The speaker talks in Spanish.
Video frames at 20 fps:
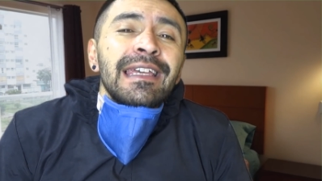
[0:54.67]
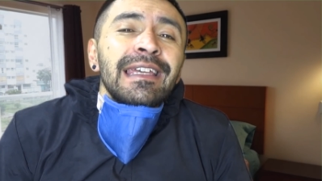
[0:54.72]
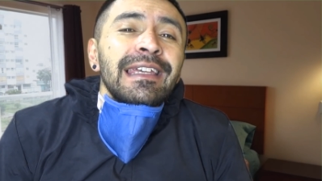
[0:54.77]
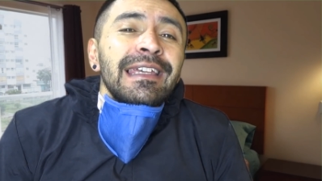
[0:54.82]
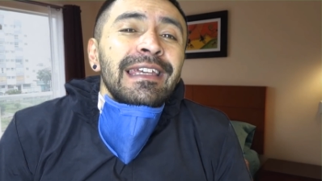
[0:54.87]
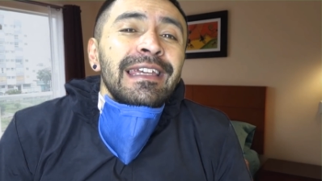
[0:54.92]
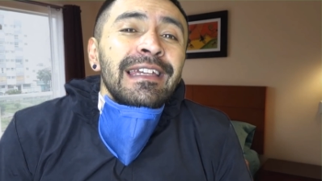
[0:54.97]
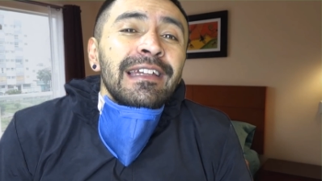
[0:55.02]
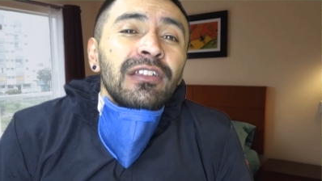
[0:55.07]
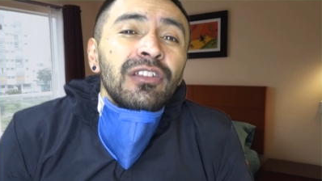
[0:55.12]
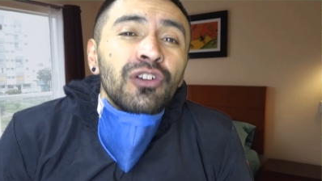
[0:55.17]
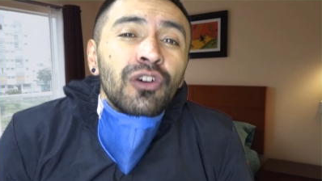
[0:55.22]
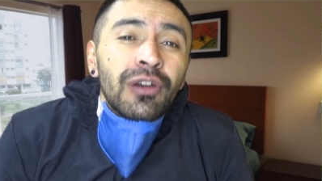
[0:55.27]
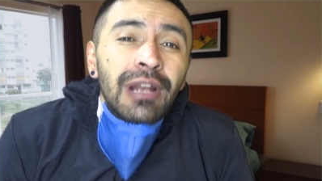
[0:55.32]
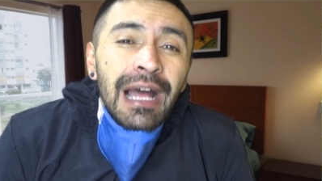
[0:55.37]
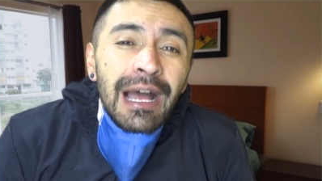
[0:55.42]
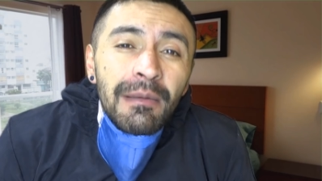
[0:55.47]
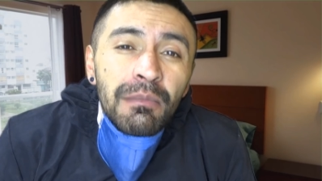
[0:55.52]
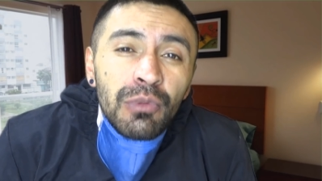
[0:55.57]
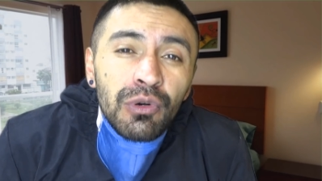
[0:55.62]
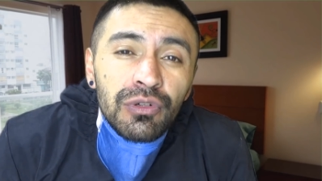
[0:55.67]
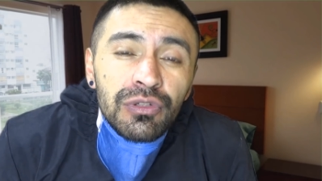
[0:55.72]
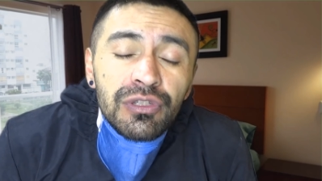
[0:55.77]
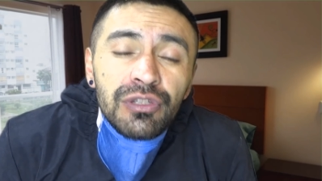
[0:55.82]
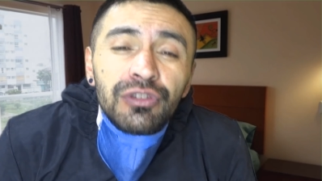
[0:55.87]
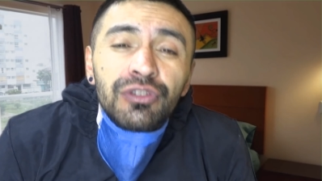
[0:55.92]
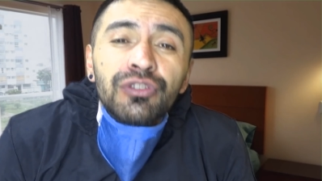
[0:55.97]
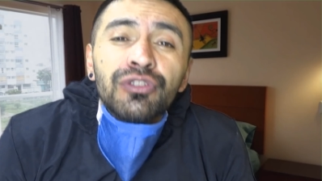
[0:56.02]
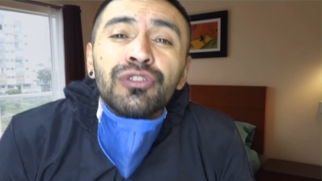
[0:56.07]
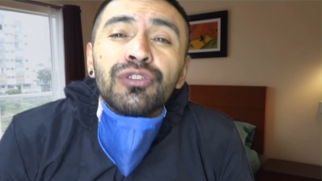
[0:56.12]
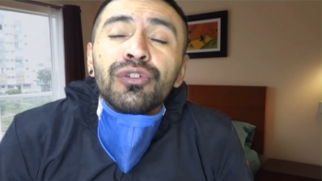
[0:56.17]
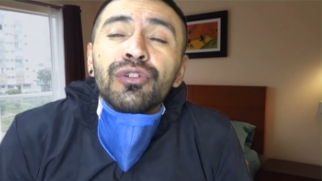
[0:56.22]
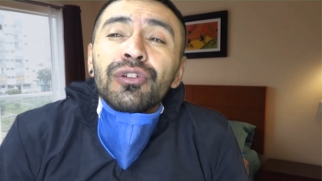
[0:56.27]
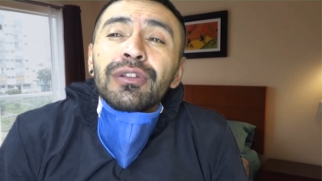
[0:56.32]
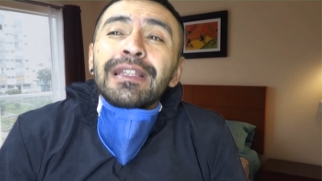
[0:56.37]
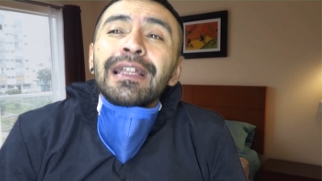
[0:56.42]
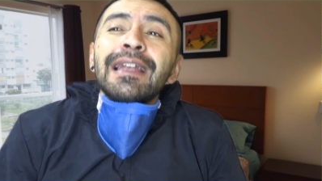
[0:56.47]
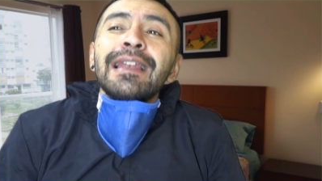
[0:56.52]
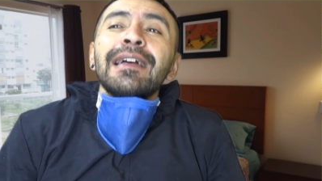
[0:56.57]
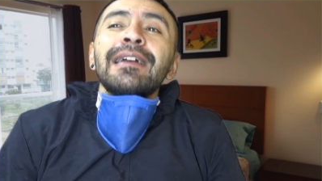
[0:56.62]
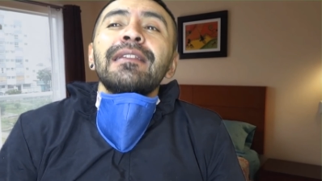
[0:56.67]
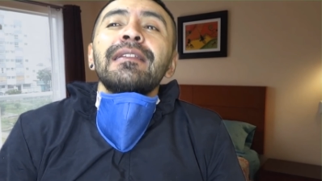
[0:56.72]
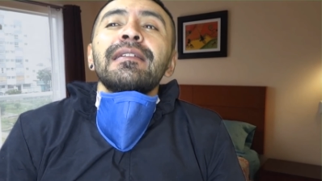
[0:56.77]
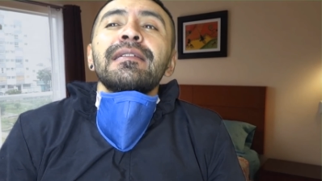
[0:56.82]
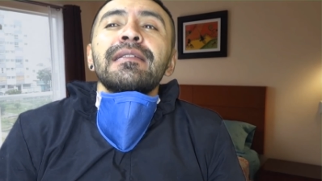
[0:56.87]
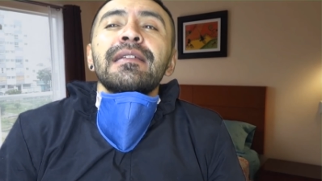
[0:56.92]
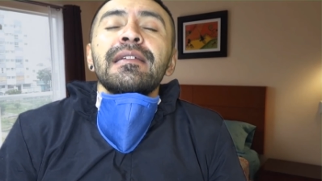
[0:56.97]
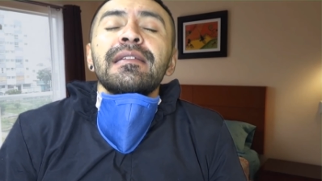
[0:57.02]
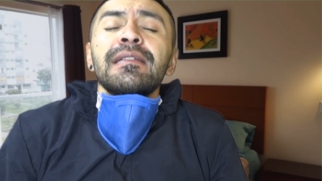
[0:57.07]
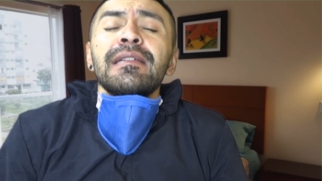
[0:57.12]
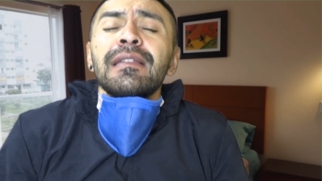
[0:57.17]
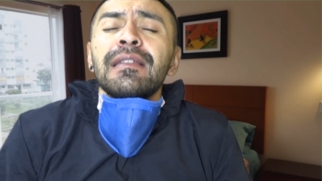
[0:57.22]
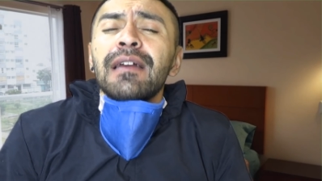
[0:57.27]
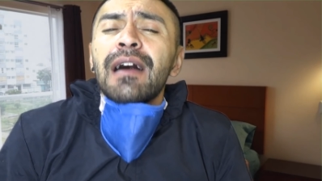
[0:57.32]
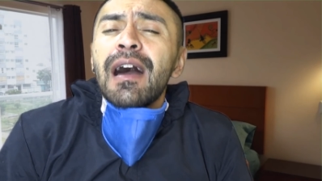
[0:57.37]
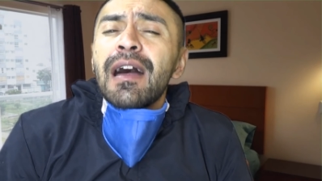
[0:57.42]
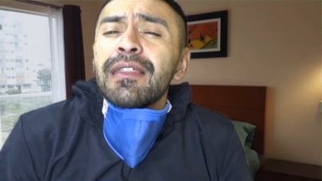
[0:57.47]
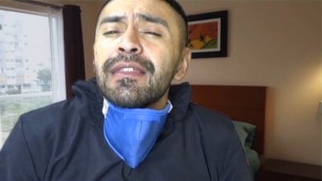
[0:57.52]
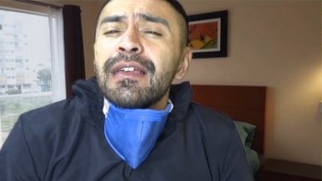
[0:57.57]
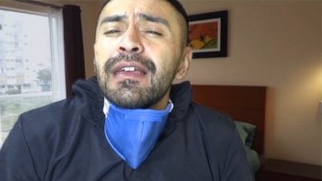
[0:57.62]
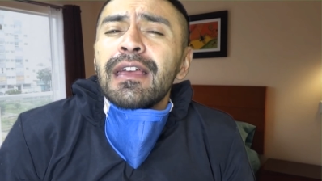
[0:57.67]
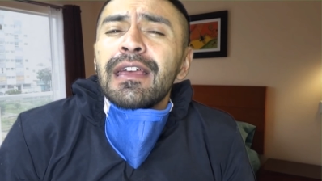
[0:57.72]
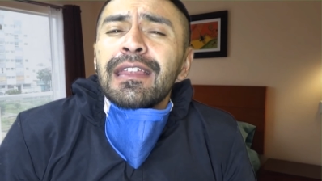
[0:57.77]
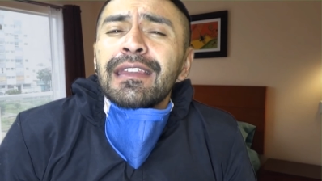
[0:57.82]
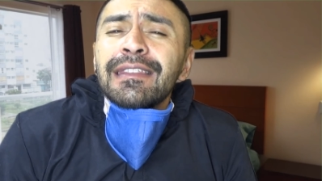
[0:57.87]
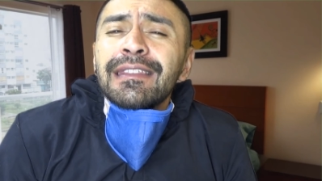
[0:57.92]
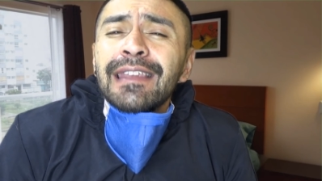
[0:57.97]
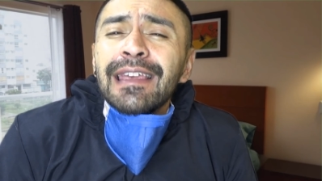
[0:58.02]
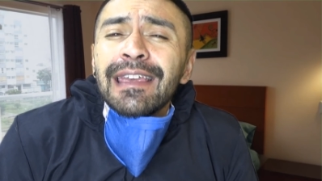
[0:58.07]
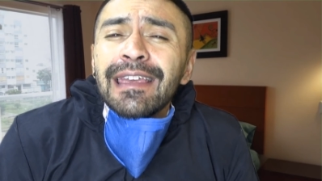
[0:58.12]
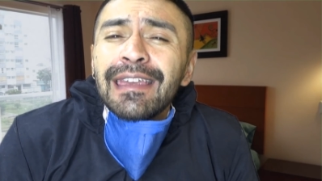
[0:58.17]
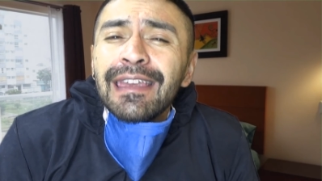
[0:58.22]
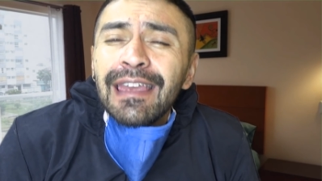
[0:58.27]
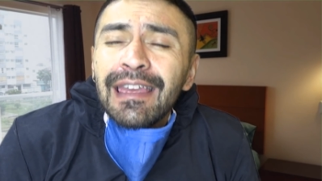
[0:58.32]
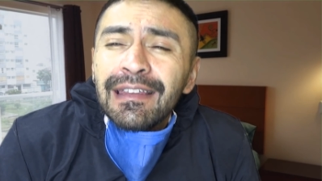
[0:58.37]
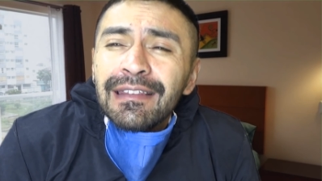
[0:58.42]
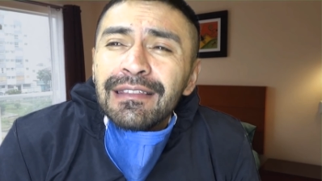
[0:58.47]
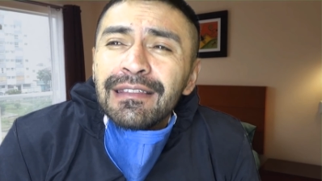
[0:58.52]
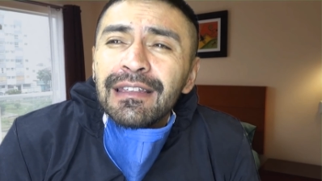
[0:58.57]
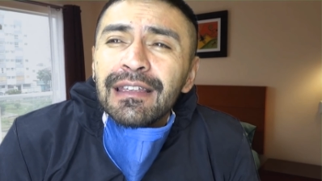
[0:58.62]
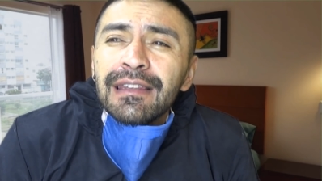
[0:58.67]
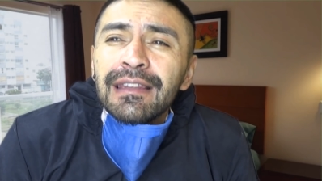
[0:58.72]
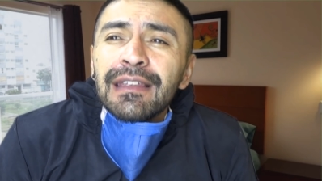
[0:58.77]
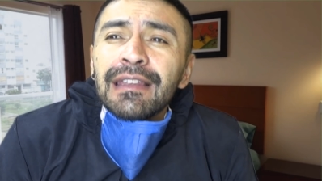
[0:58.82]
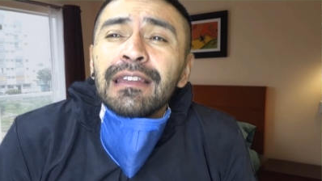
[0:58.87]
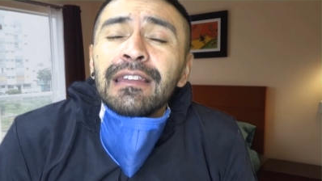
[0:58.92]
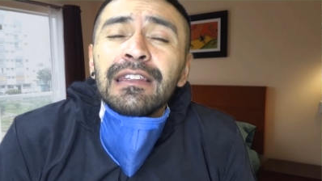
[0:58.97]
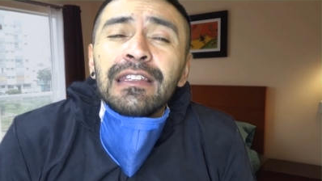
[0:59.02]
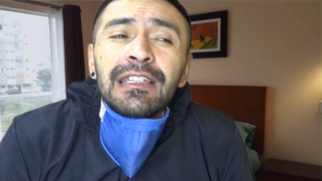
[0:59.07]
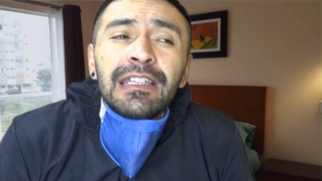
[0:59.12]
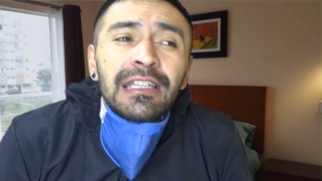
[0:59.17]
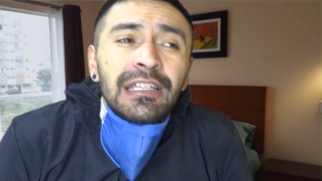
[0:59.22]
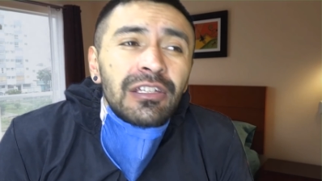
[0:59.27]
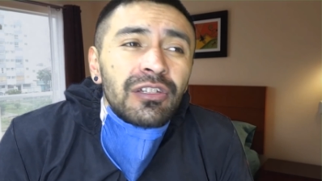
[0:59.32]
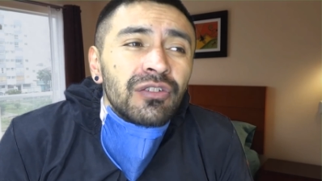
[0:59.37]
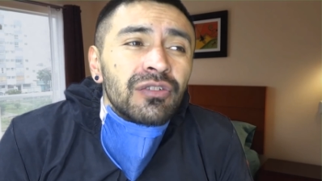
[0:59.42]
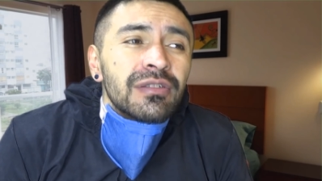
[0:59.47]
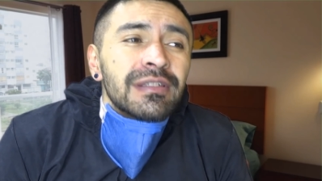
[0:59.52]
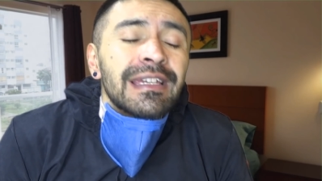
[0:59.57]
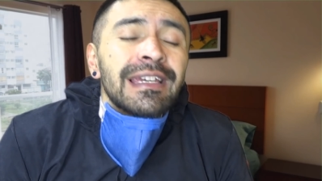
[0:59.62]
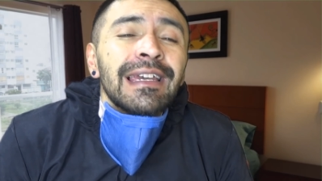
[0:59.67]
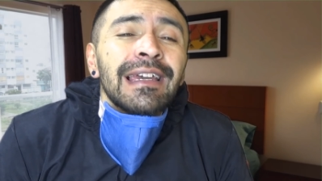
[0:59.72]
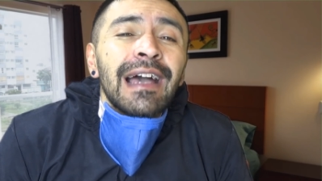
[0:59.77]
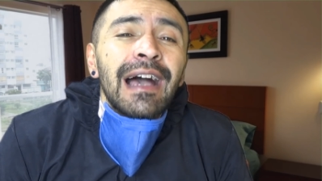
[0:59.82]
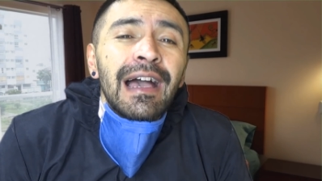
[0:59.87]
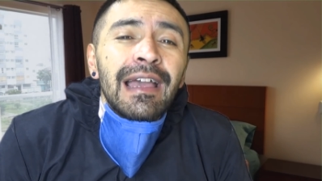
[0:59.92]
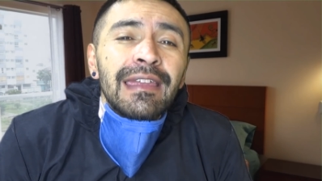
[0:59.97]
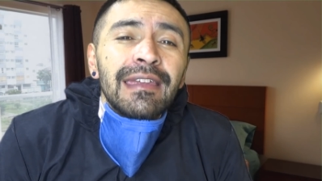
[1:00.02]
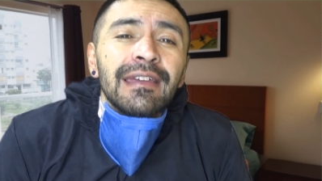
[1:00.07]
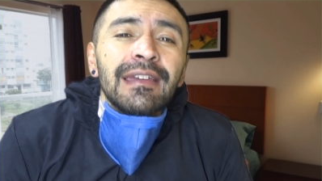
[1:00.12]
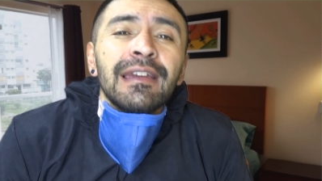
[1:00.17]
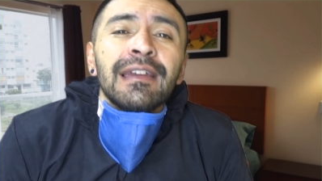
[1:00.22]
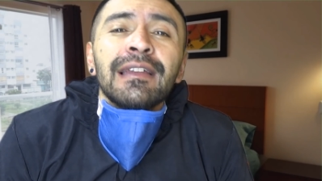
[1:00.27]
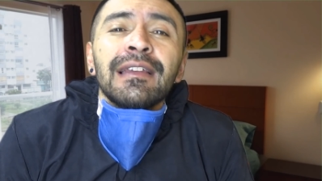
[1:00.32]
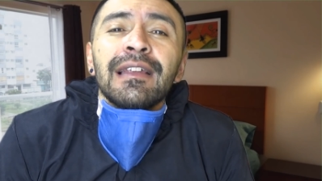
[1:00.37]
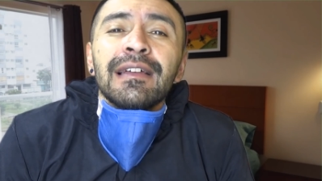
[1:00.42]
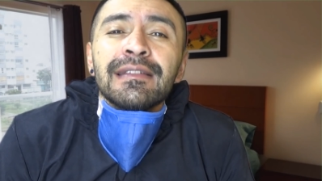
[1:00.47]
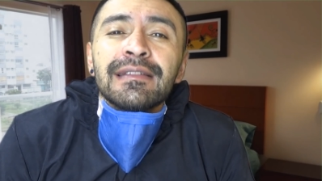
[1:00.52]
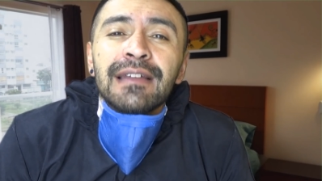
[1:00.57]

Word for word: Ignoramos toda la necesidad de gente, de niños que hay en las